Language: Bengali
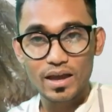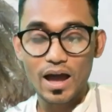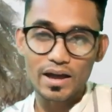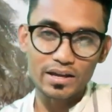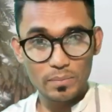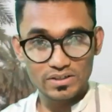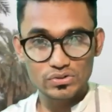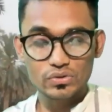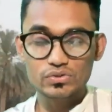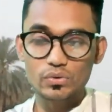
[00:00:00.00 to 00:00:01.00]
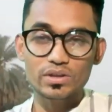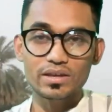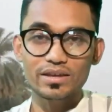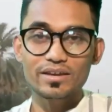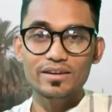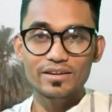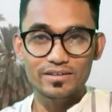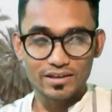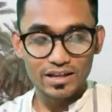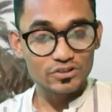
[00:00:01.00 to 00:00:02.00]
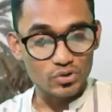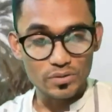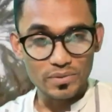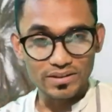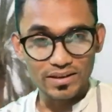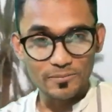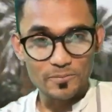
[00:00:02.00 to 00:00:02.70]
আগে পাঁচশো সৌদি রিয়াল জরিমানা